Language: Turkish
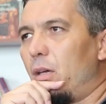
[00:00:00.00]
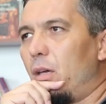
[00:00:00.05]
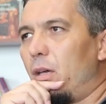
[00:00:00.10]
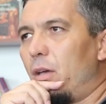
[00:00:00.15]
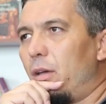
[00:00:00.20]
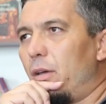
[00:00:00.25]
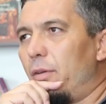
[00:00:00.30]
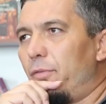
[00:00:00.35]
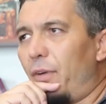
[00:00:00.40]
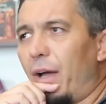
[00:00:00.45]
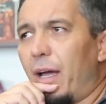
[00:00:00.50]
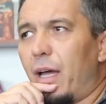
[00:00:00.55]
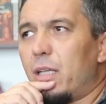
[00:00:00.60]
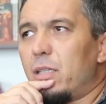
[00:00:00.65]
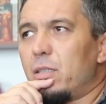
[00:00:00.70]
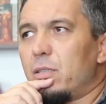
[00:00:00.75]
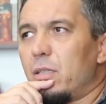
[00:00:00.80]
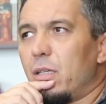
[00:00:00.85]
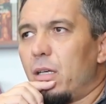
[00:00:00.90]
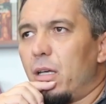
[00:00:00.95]
E,
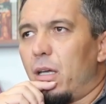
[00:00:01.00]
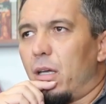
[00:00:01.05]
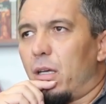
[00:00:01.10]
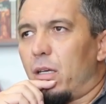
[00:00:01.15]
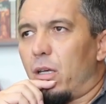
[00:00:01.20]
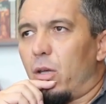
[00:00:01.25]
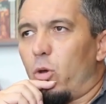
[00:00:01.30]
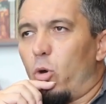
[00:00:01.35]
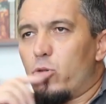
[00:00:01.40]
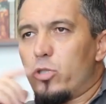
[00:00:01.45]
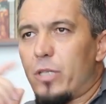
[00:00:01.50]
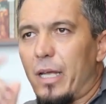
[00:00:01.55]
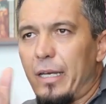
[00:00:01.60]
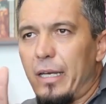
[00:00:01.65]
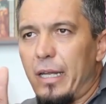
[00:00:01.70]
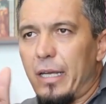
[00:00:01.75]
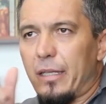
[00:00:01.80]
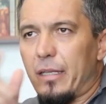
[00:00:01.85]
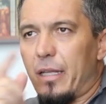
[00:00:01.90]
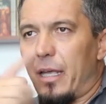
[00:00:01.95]
fakat e,
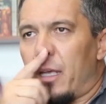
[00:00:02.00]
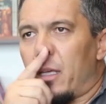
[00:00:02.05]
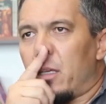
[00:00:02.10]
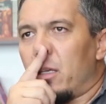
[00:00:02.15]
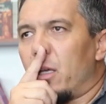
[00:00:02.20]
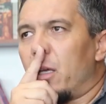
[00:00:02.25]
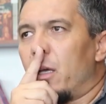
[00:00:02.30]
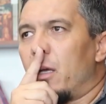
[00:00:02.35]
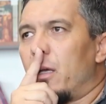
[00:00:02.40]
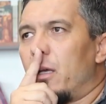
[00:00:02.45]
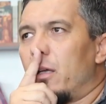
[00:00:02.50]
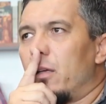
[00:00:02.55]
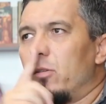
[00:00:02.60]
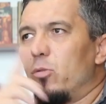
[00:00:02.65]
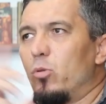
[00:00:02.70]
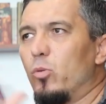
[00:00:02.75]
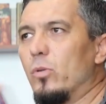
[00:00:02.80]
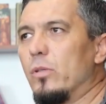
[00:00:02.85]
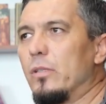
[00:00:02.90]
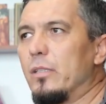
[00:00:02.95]
özellikle e,
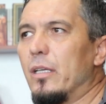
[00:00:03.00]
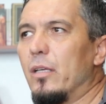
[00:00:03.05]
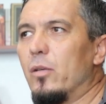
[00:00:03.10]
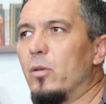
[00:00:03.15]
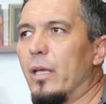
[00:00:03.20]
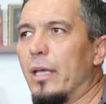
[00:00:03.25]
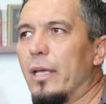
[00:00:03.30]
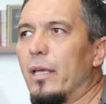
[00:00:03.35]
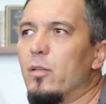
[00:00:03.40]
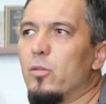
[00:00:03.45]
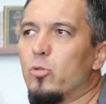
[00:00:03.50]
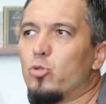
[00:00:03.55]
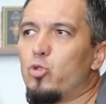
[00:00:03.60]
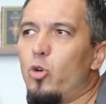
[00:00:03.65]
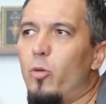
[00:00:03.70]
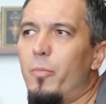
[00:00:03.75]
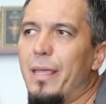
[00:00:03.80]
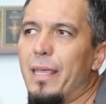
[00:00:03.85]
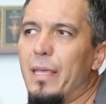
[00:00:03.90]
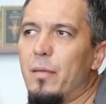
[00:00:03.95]
e
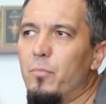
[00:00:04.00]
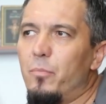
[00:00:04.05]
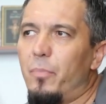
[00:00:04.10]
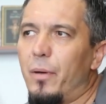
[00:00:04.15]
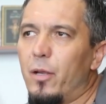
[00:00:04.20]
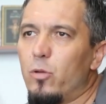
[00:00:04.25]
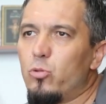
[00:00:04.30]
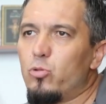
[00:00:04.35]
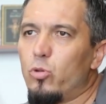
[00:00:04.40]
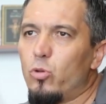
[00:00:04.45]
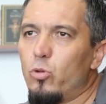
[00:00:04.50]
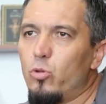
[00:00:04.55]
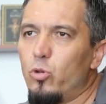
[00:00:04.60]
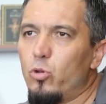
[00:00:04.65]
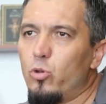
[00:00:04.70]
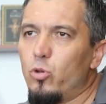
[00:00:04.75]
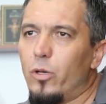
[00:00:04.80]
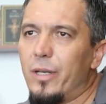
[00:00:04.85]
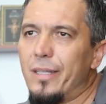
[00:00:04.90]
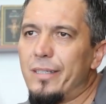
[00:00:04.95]
Roma
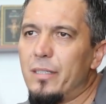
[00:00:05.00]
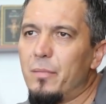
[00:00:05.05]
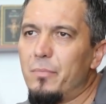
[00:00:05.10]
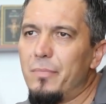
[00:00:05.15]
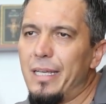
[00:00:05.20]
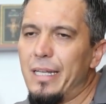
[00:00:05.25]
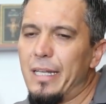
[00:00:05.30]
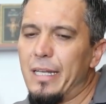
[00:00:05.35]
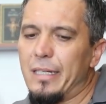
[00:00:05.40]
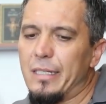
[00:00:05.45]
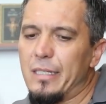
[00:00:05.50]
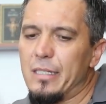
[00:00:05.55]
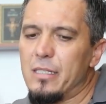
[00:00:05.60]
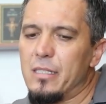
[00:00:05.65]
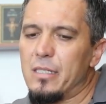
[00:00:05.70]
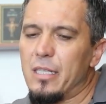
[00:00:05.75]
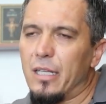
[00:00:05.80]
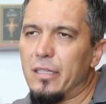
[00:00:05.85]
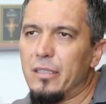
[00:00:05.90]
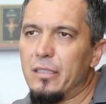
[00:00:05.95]
İmparatorluk yönetimiyle
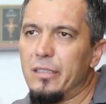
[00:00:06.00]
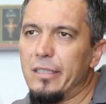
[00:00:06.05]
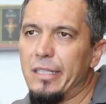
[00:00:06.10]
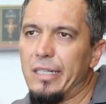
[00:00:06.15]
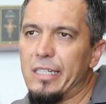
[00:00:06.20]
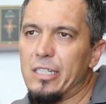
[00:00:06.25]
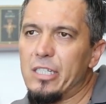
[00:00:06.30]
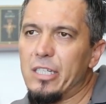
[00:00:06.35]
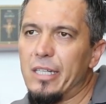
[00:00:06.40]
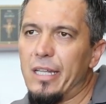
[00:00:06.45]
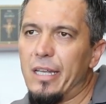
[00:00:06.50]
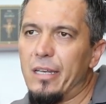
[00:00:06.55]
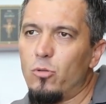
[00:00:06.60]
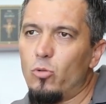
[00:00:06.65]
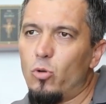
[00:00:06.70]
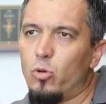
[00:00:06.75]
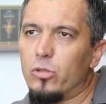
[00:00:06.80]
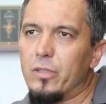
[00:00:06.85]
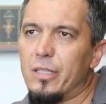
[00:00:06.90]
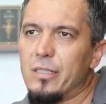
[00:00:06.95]
Hristiyanlığın
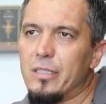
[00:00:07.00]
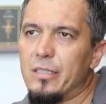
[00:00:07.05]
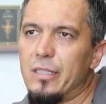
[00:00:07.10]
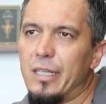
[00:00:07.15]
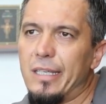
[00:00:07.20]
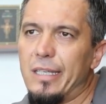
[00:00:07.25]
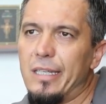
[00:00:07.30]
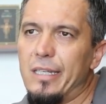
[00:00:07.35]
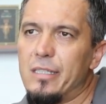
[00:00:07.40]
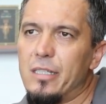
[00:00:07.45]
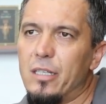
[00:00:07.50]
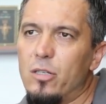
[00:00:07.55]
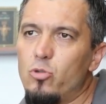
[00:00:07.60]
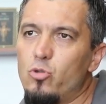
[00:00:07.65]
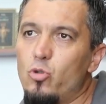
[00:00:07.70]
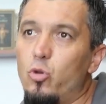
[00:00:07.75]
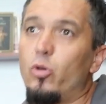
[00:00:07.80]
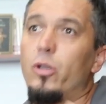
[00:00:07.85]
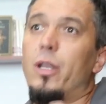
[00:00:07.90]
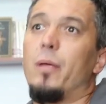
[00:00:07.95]
ilişkileri noktasında
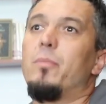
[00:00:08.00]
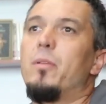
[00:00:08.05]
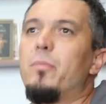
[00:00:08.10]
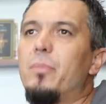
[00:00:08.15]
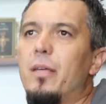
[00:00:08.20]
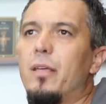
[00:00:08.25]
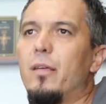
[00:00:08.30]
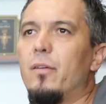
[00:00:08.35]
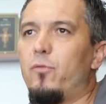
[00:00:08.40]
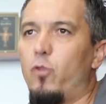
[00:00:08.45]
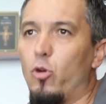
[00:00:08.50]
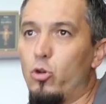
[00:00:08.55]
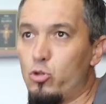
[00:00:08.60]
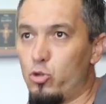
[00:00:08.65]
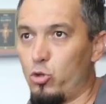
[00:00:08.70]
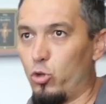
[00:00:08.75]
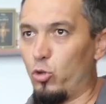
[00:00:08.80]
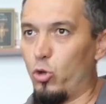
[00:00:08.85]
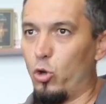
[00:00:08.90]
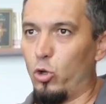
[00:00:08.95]
kilisenin çok önemli bir
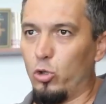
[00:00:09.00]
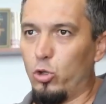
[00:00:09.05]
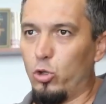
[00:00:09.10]
fonksiyonu